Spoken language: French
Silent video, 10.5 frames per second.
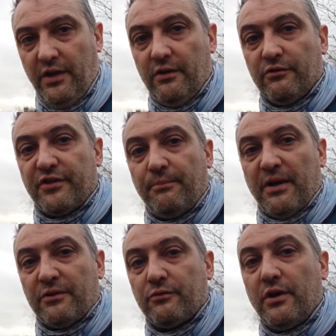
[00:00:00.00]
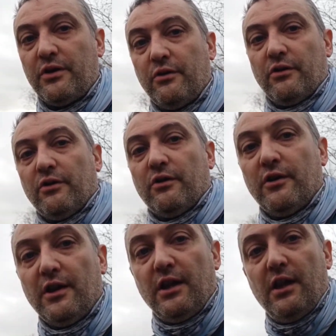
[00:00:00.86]
Et on s'aperçoit que
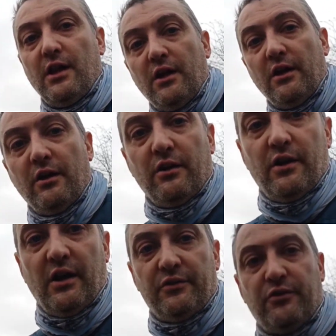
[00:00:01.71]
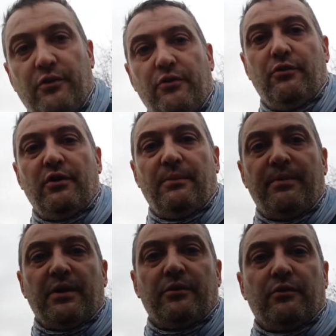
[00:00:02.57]
à, 100 euros la
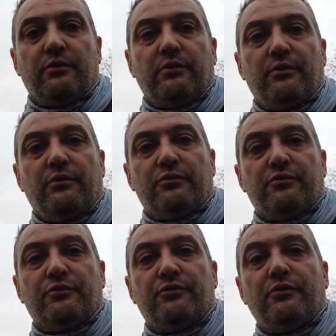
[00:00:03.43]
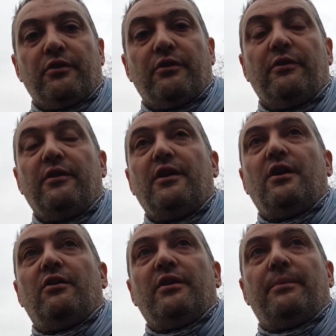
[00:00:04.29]
paire de, chaussures,
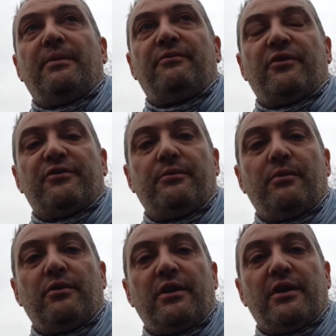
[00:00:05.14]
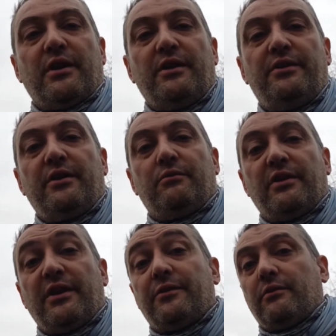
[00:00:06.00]
on n'a pas forcément la qualité
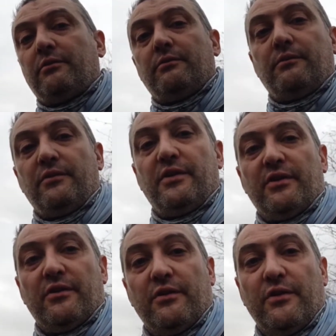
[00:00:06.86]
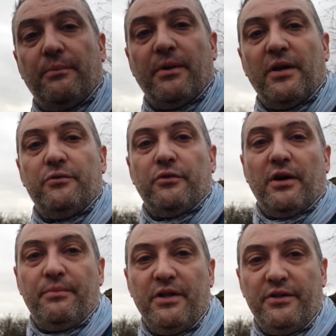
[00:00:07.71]
qu'on attend. On n'a pas la
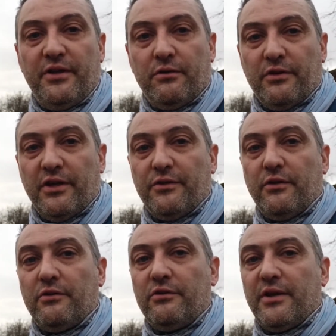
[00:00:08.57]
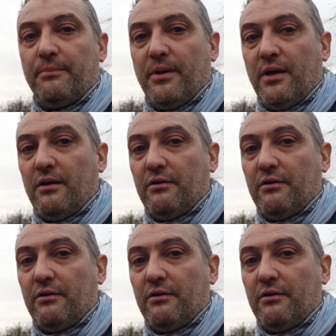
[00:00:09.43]
durabilité qu'on attend, on n'a pas.